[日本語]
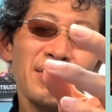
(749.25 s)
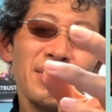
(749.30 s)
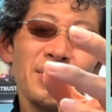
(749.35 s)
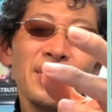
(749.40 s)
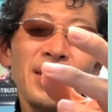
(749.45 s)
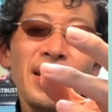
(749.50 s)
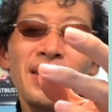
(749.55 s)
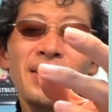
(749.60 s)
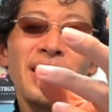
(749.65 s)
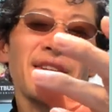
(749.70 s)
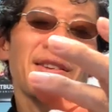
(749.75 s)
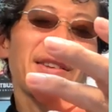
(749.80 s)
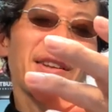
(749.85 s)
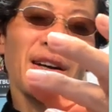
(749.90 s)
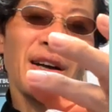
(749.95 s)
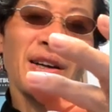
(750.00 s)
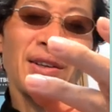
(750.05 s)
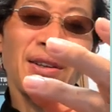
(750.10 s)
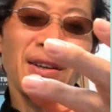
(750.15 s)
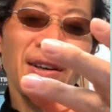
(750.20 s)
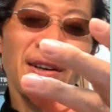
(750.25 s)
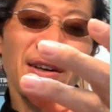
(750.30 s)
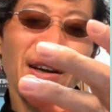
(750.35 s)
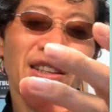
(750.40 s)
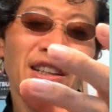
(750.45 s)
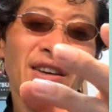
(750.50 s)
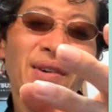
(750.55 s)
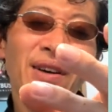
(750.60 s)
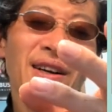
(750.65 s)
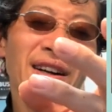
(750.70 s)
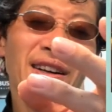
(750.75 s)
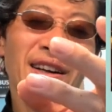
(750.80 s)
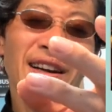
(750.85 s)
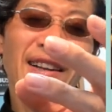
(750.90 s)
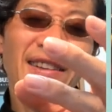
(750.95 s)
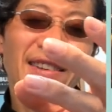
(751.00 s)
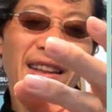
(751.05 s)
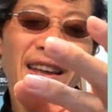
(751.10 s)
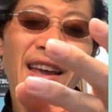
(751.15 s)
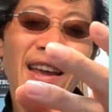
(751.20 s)
それで旦那が頭
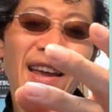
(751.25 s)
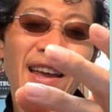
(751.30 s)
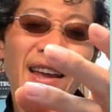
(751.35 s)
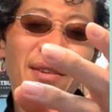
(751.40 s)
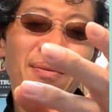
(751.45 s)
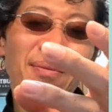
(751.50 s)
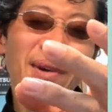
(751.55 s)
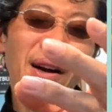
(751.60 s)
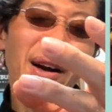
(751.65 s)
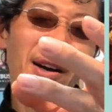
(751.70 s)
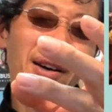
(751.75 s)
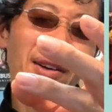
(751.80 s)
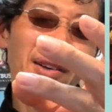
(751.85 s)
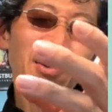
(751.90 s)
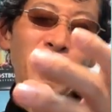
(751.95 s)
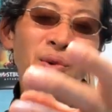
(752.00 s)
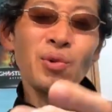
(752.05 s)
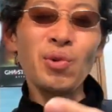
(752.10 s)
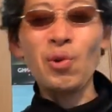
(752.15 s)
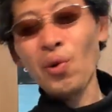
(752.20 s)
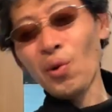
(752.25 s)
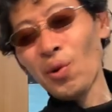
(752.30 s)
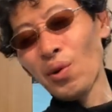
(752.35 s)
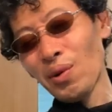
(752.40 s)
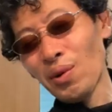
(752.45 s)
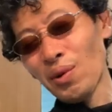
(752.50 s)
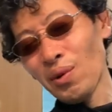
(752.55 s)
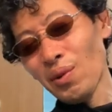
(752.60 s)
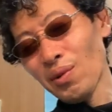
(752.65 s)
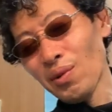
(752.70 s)
抱えて、まあこの